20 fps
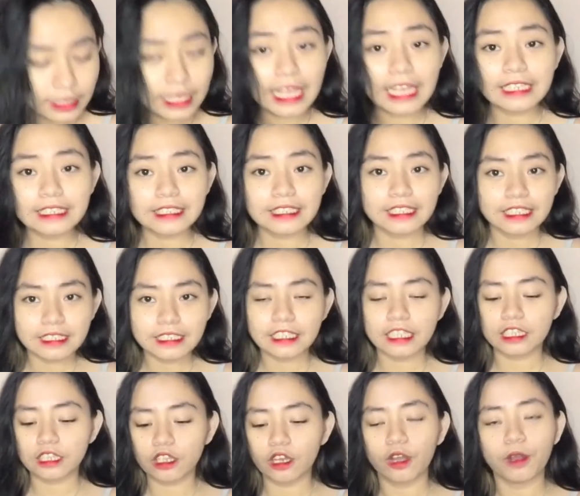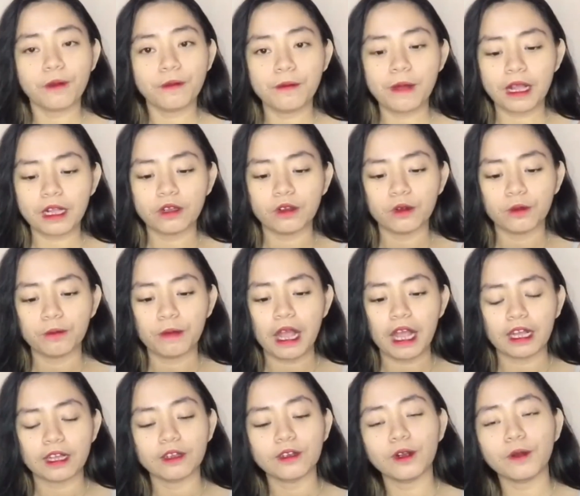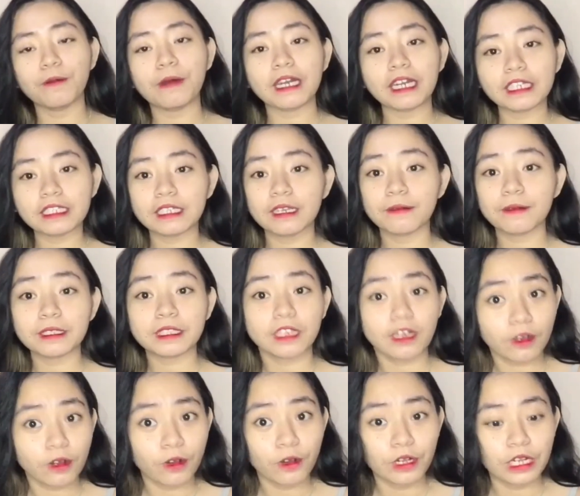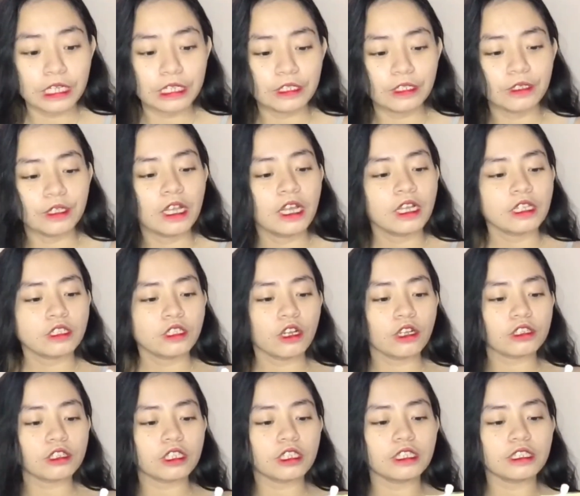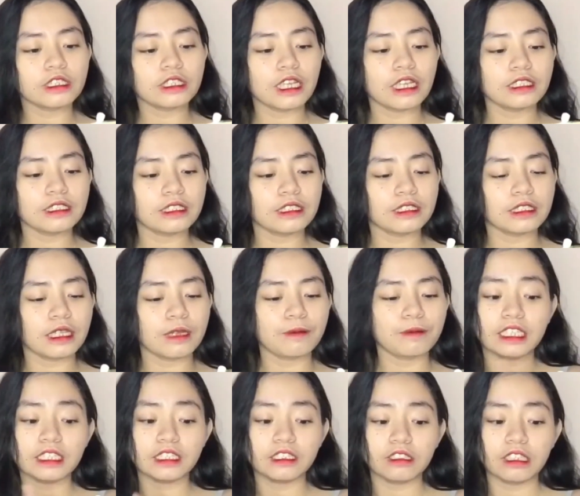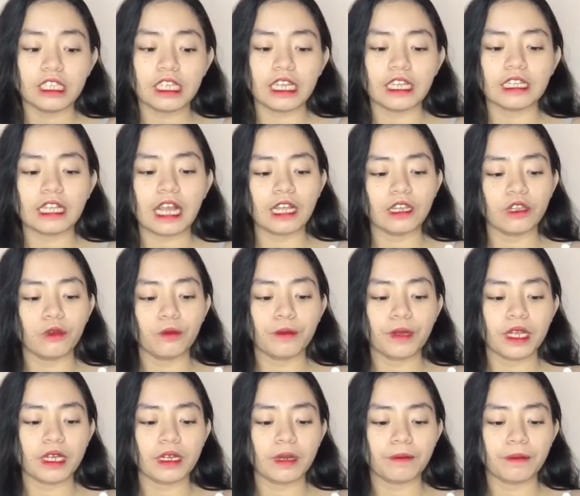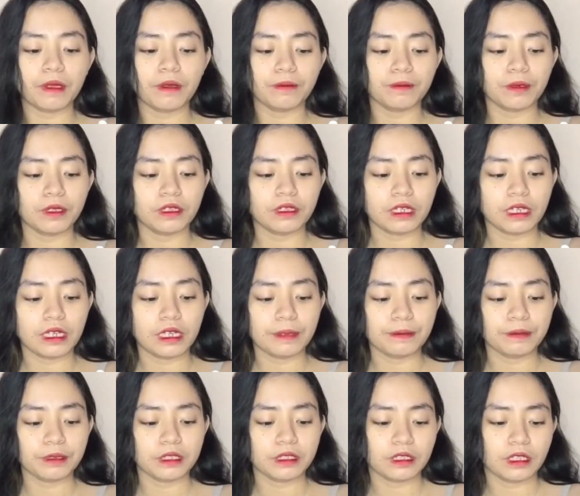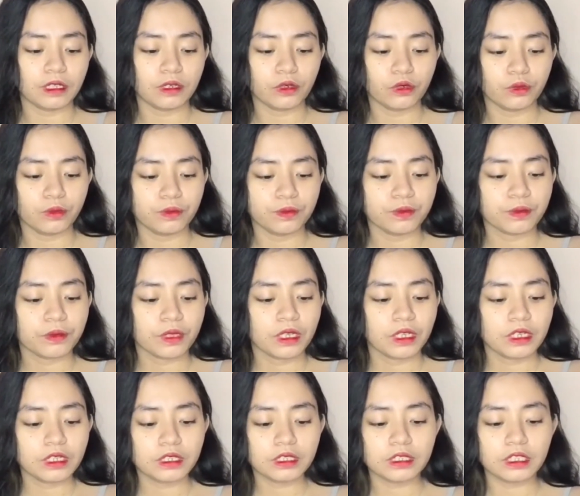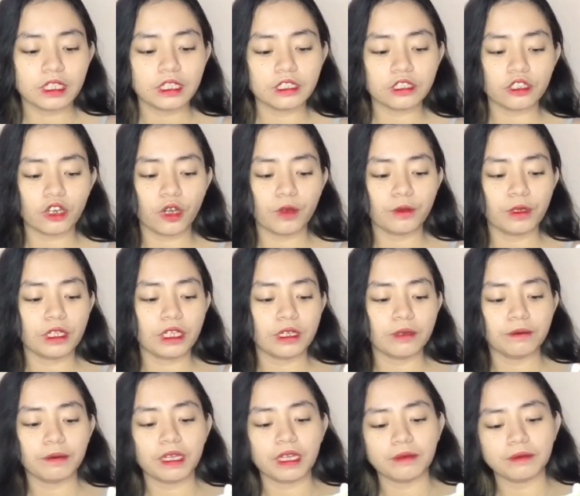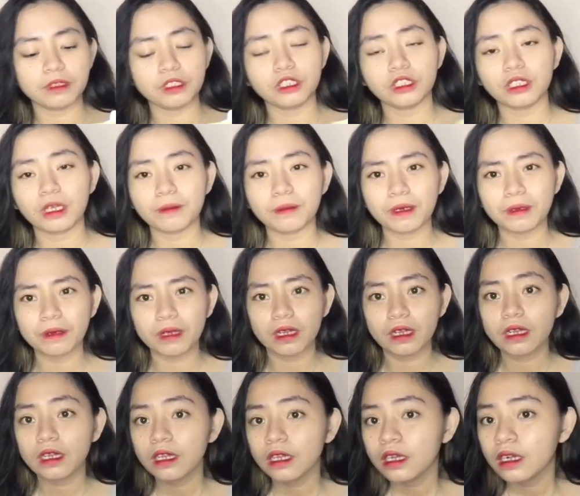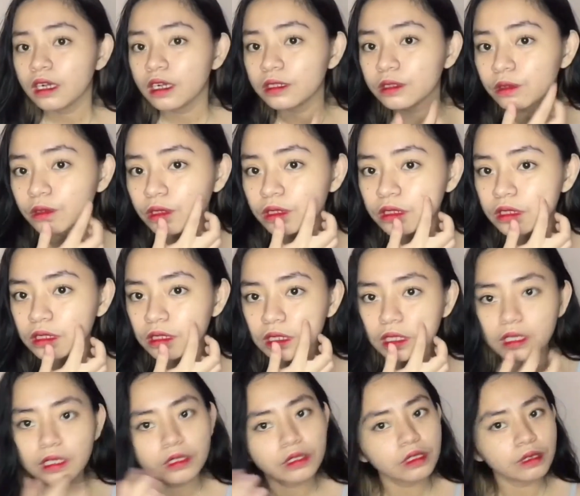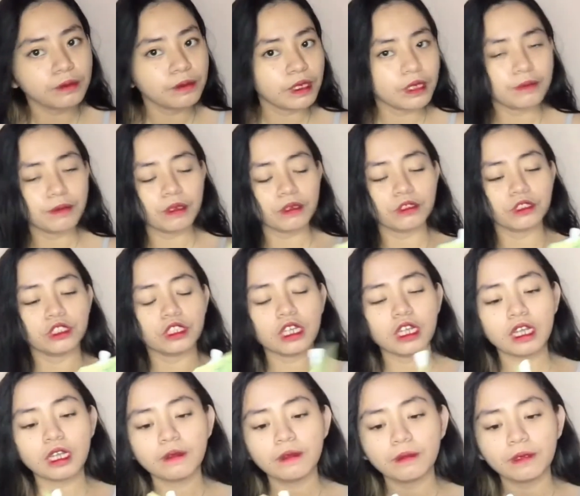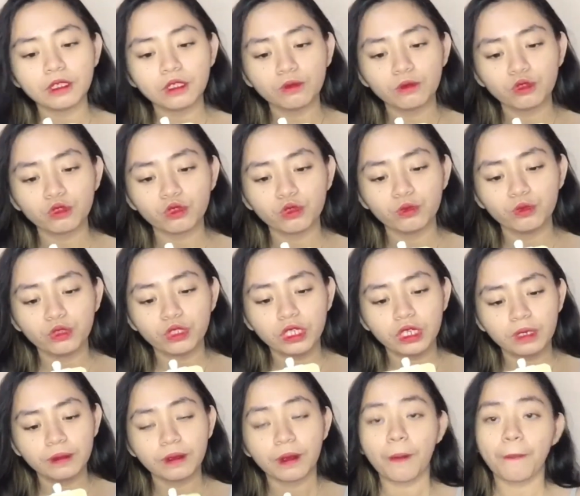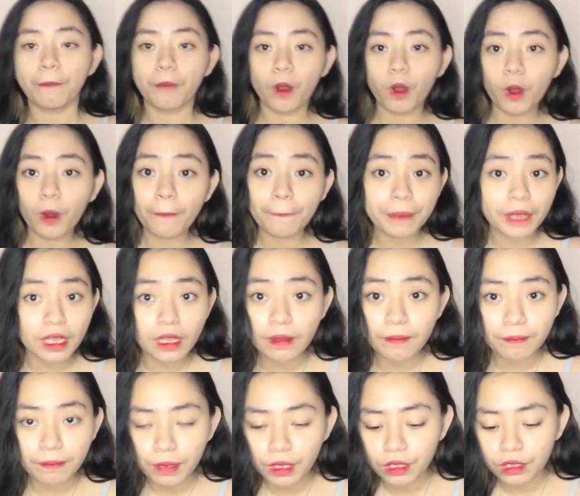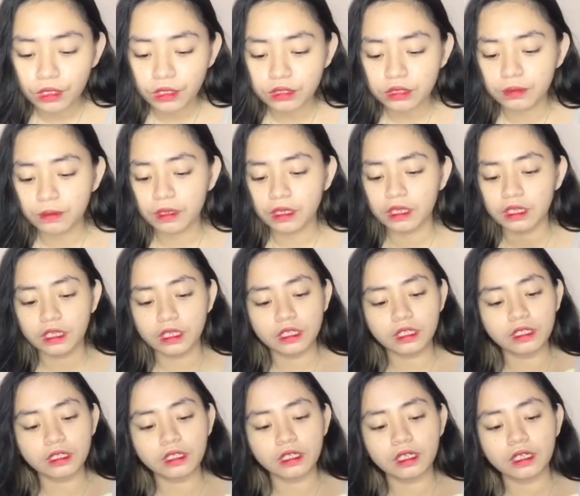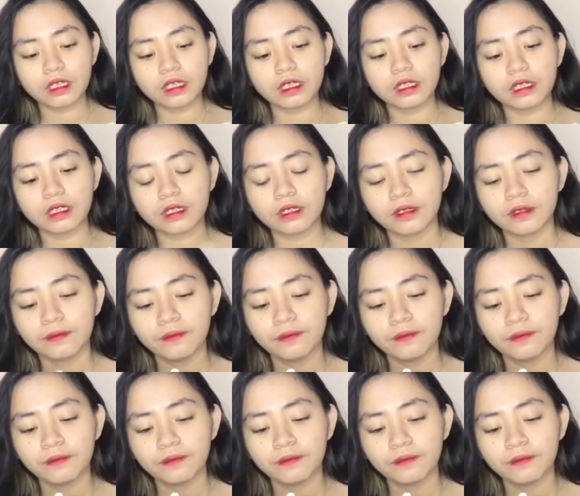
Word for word: Next is ito, bagong-bago para sa mata ko, ganun. Dr. Sensitive Tea Tree Aloe Vera Pimple Relief Serum. Skin Trouble and Blemish Care. Pagka, ano kasi nga, yung iba-iba ko dyan, yung mga tumutubo na naman pang pimples, mga ganyan.